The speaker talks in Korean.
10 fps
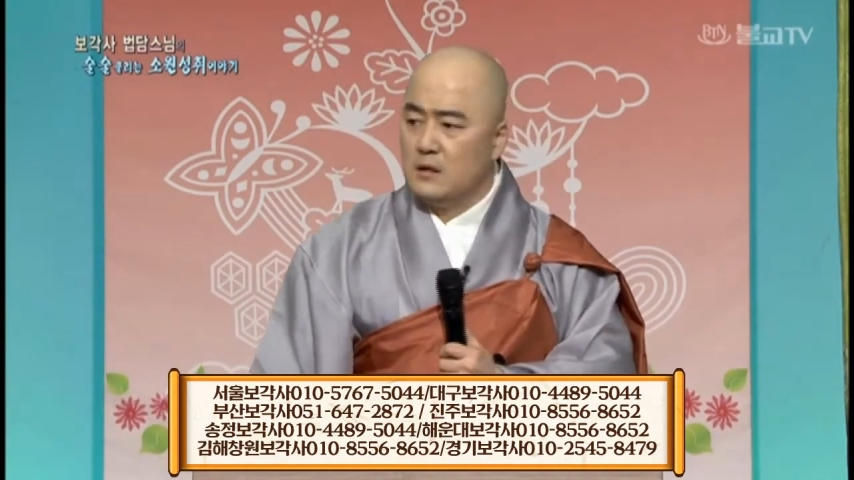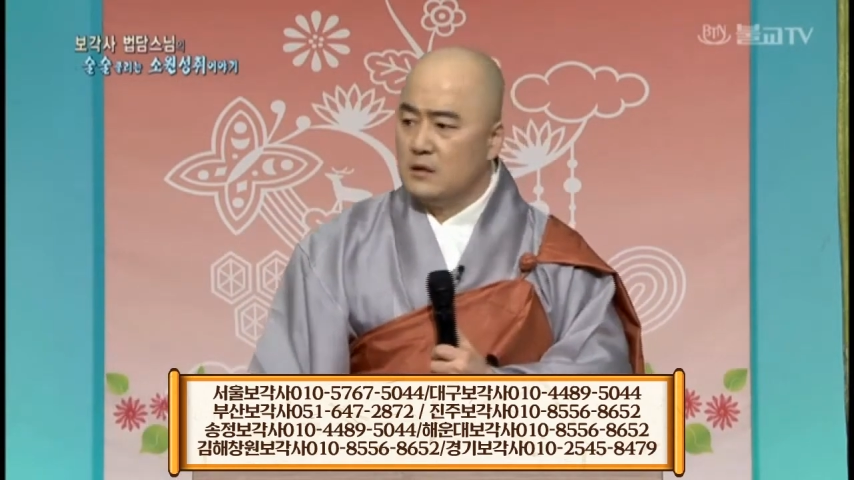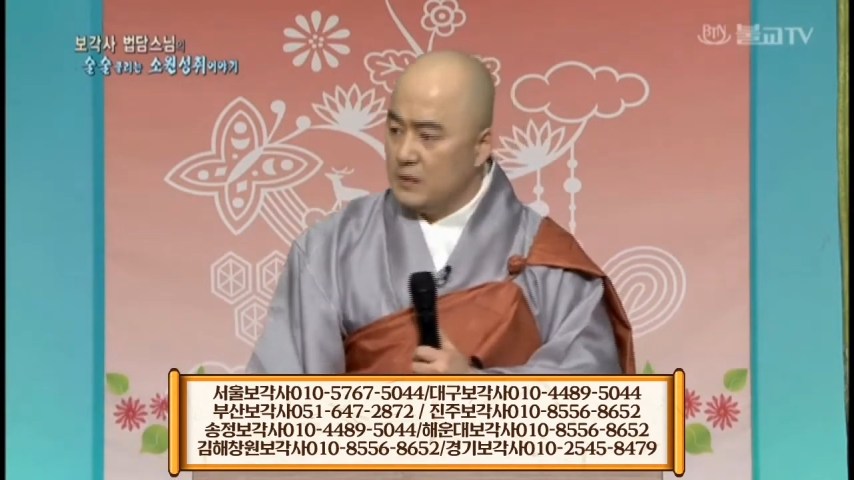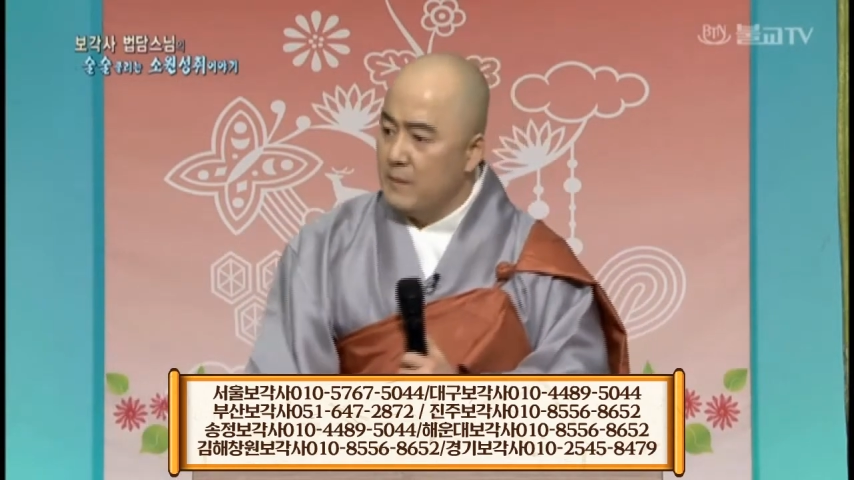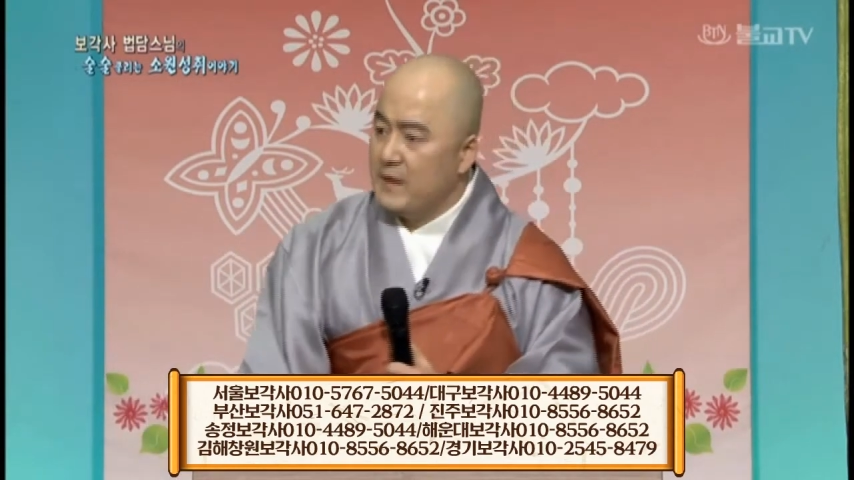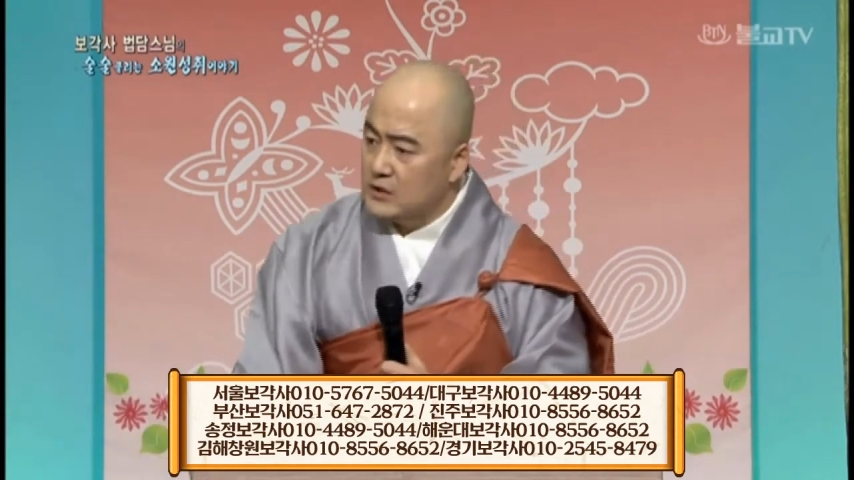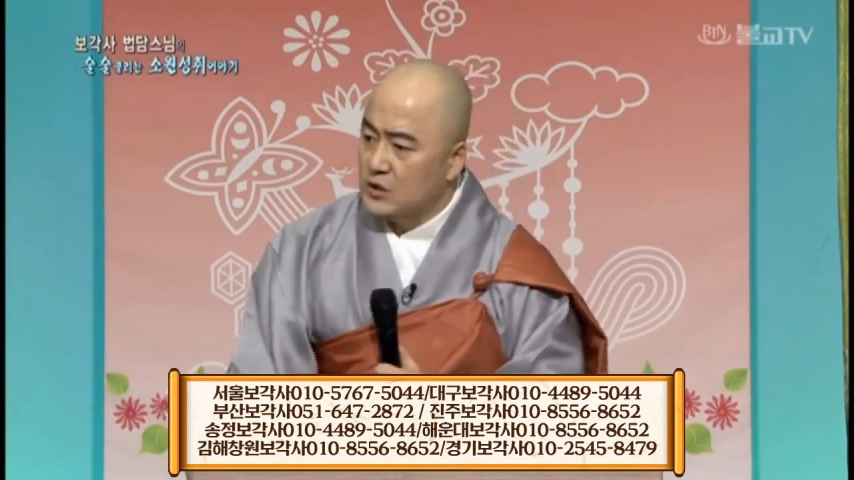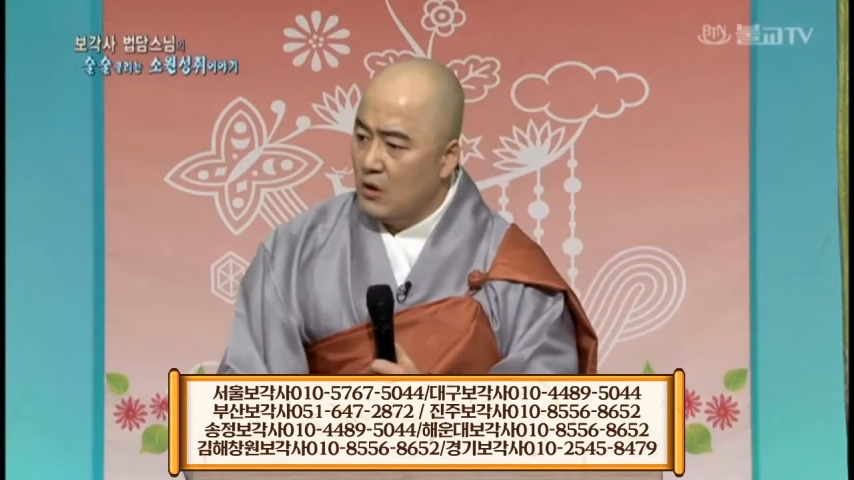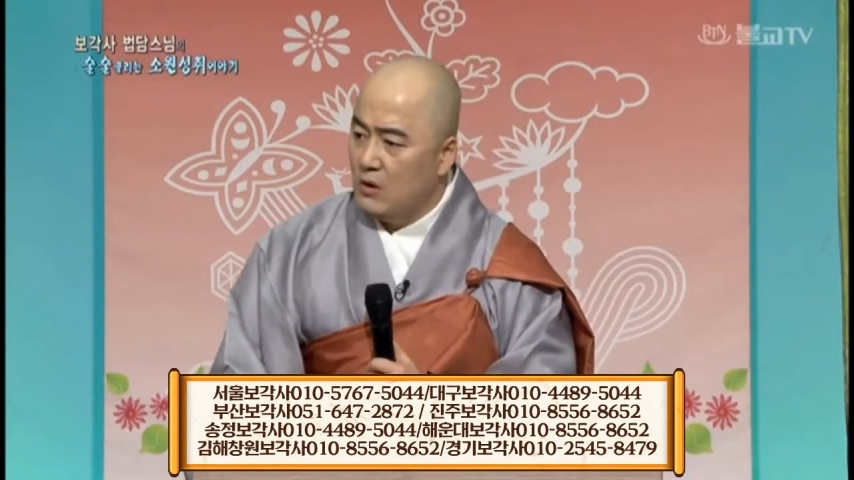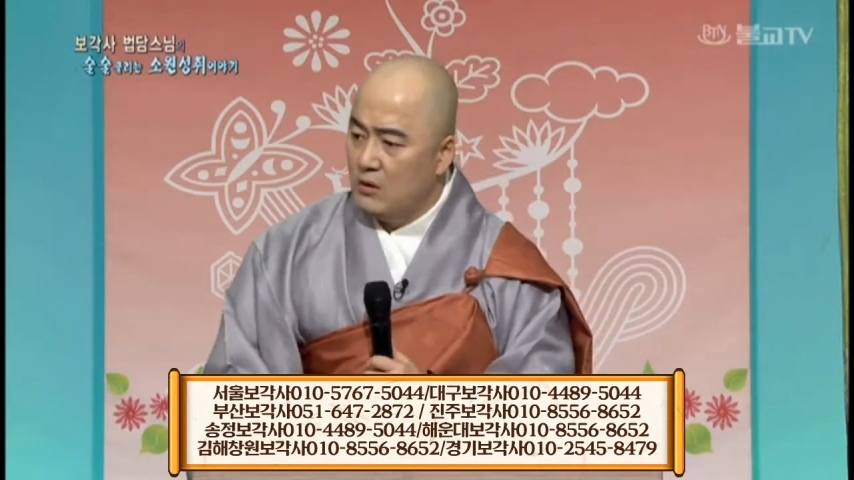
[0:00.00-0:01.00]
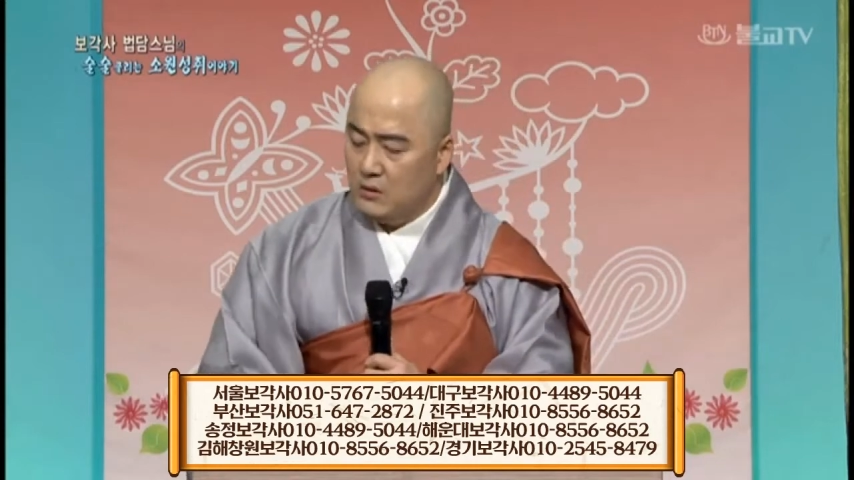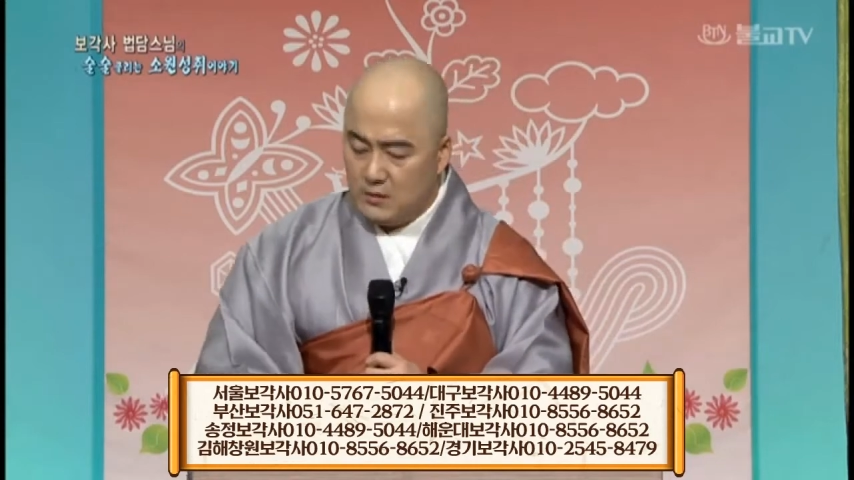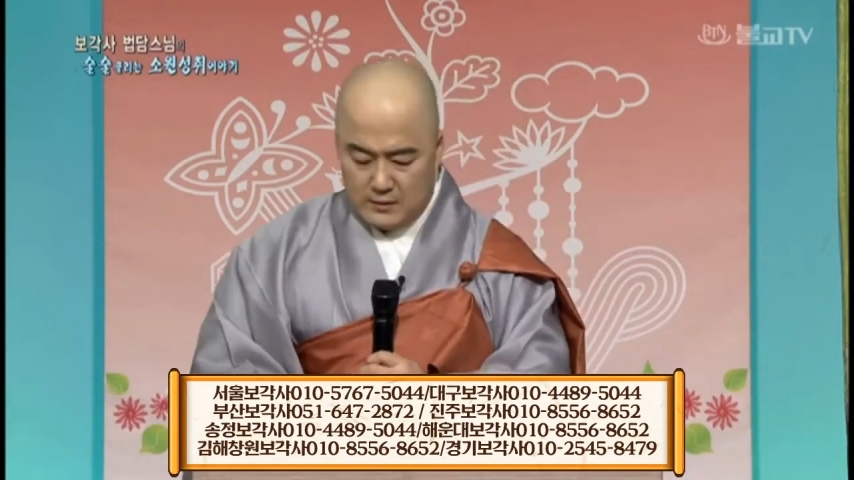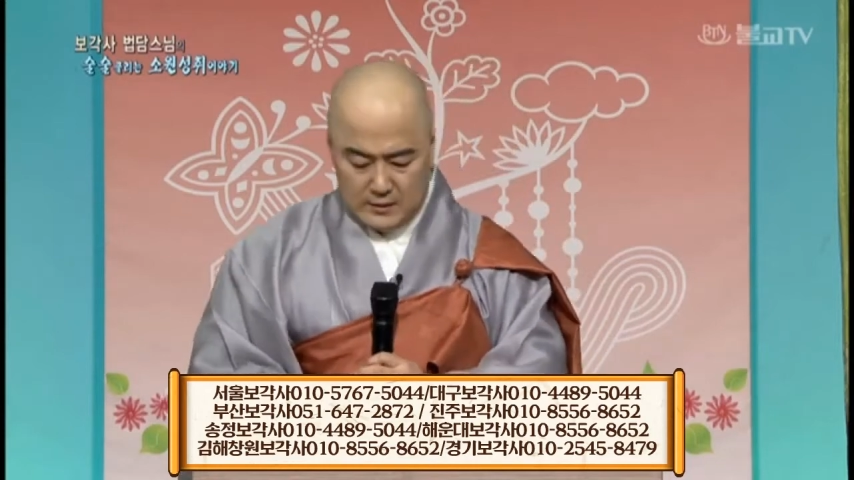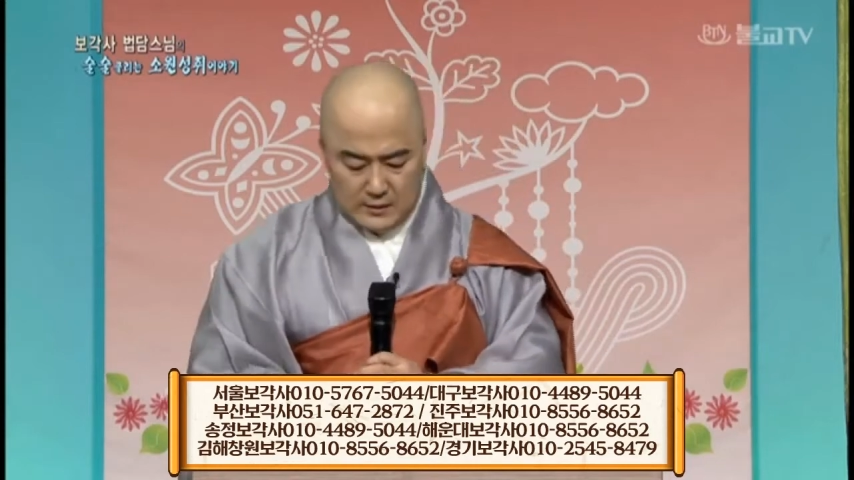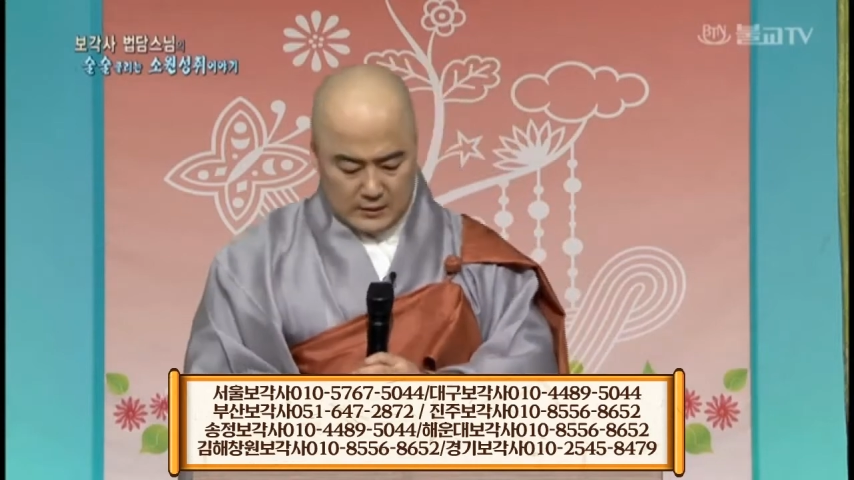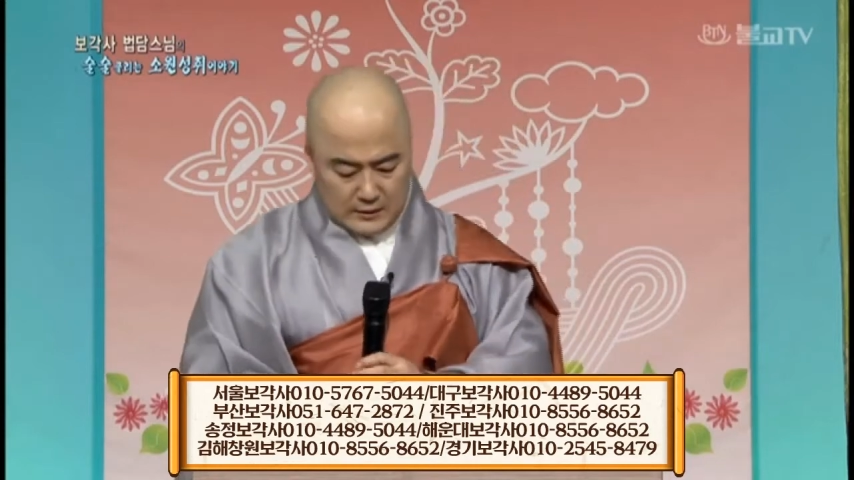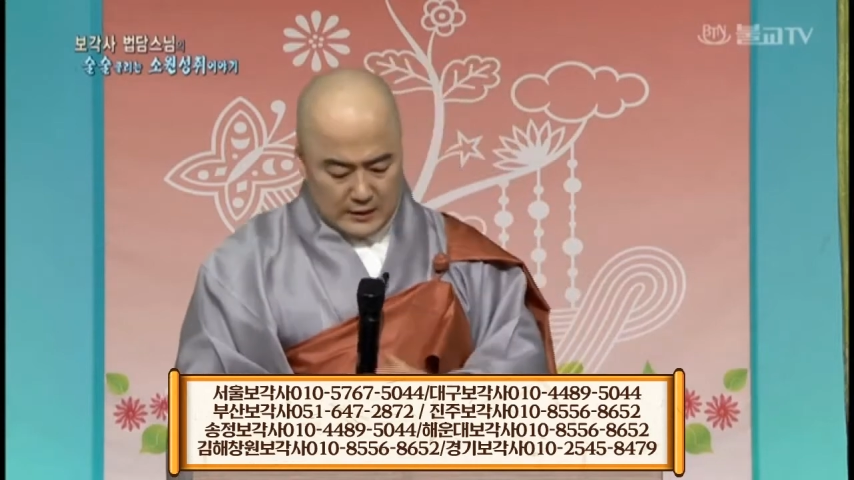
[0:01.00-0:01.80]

쓰면 맞죠? 네.